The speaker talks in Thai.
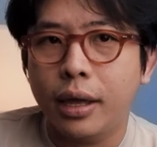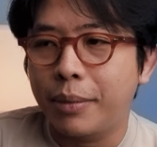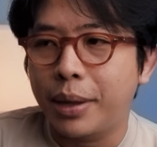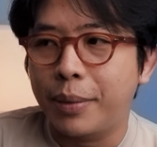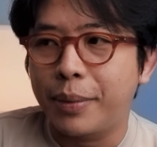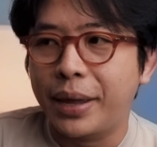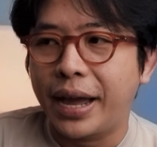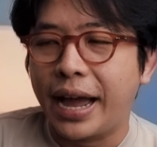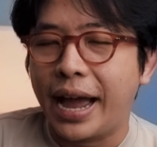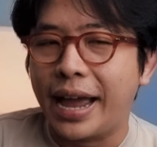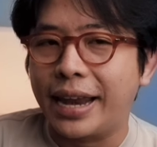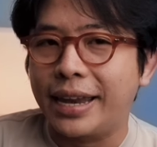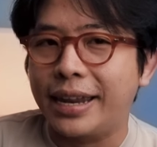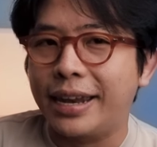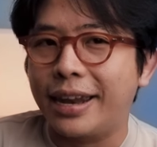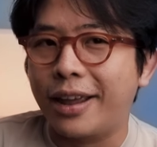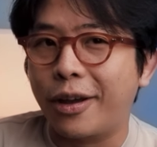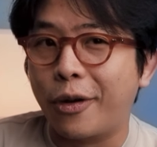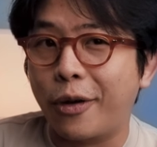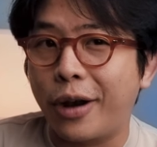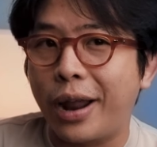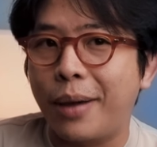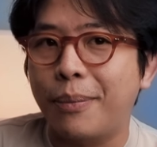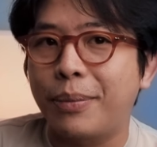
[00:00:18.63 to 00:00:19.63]
ไม่มีขายที่เด
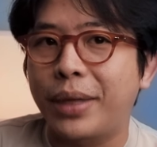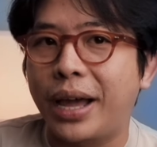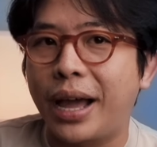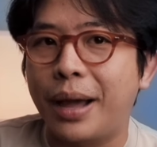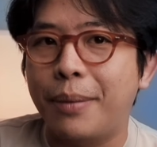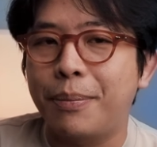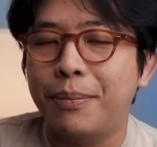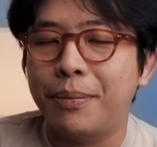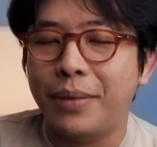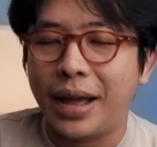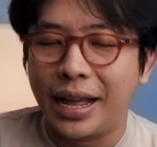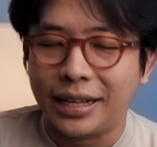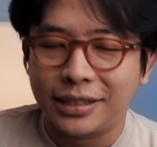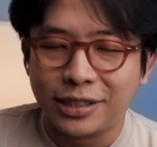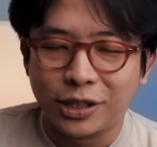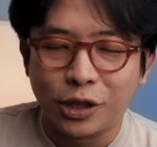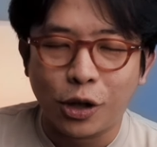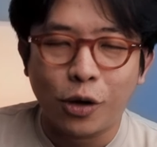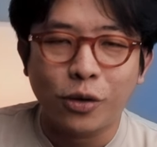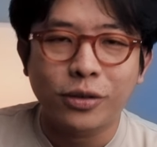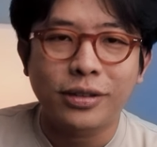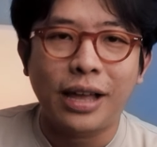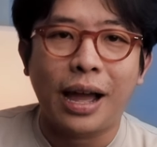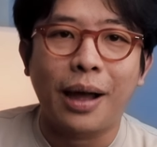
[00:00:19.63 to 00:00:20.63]
ดครัมนะครับอาจจะ
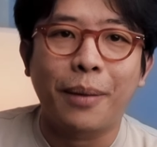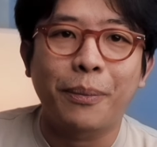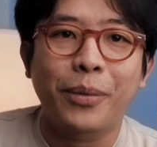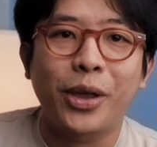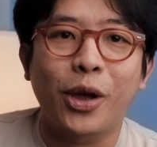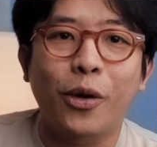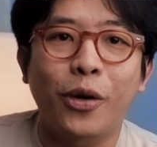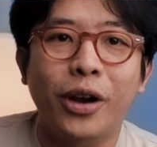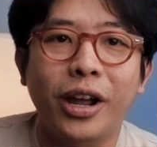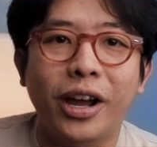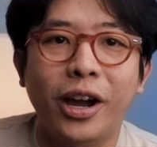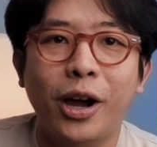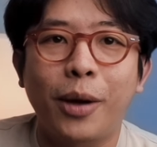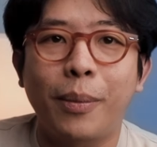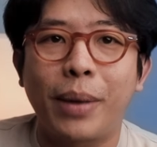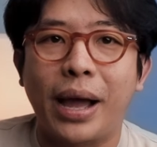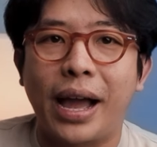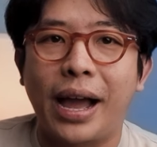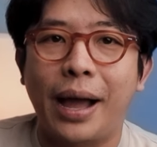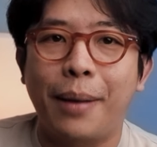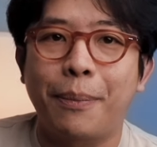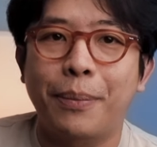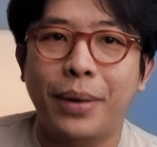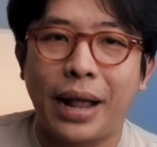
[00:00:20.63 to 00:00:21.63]
ต้องสั่งเพียวเดอร์เข้า
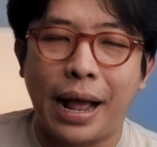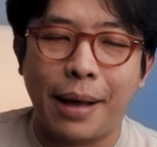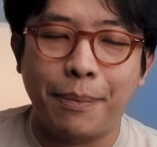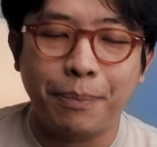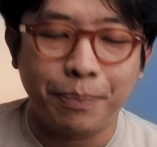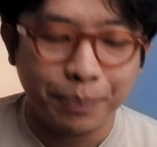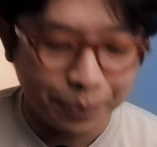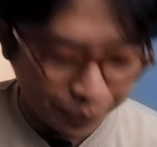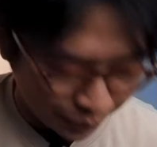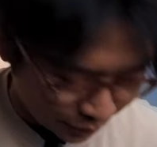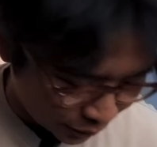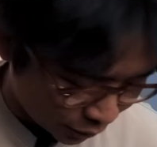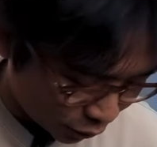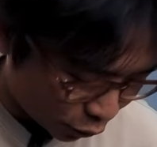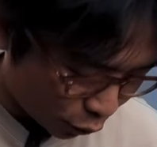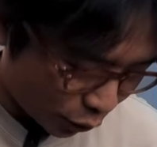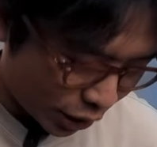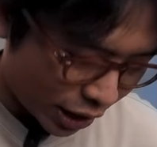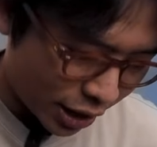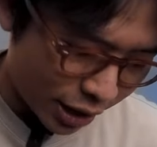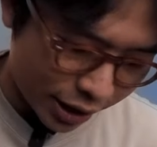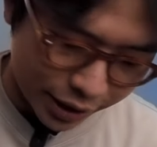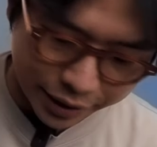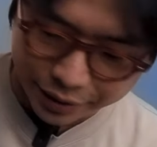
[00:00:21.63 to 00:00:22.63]
มาครับกับตั
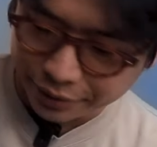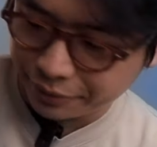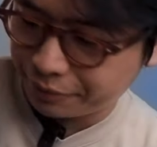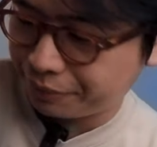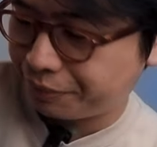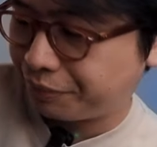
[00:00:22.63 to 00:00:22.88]
วนี้เลย